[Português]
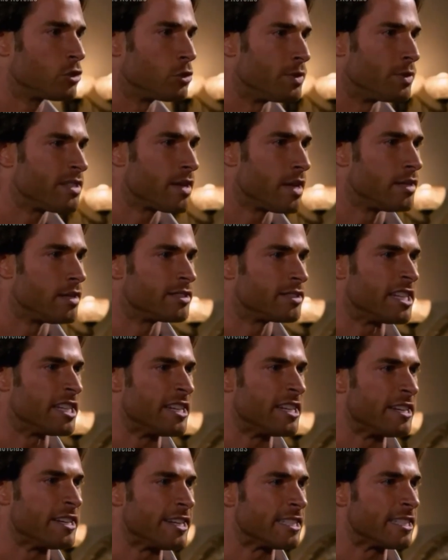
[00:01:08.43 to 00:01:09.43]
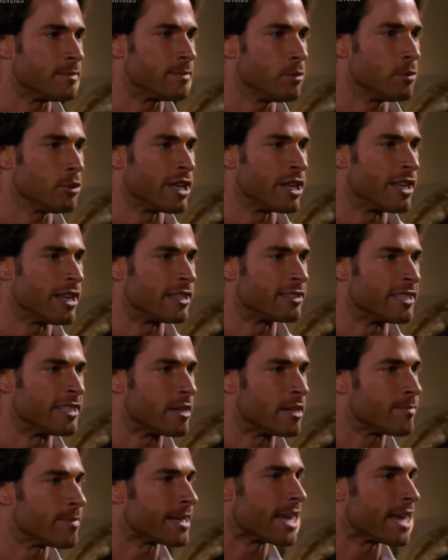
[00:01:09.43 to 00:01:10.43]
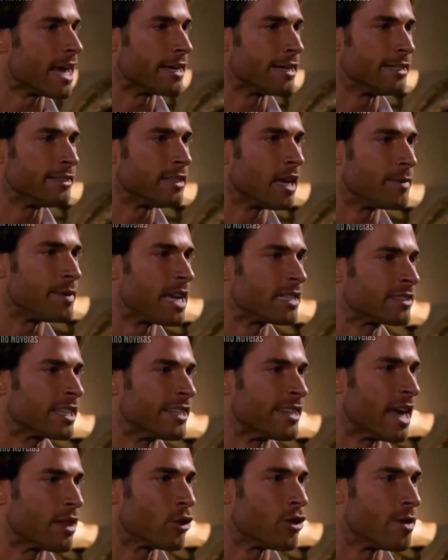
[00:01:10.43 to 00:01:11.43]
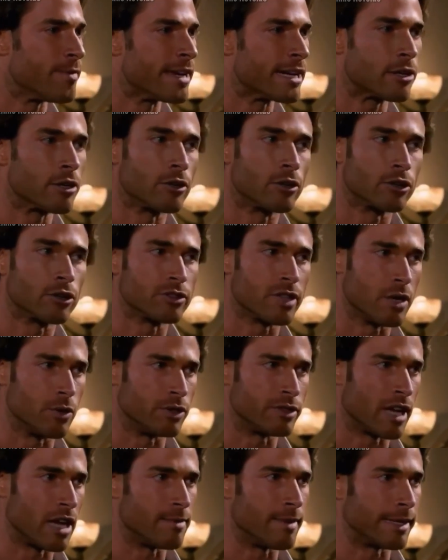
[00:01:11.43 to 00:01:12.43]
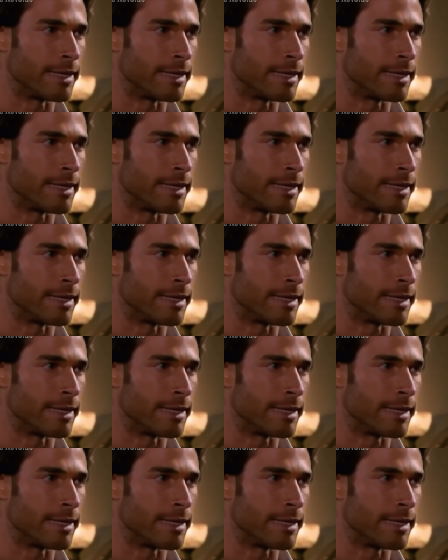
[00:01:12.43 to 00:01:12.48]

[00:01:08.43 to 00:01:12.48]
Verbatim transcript: você teve o cinismo de me dizer que tinha marcado um encontro com José Luiz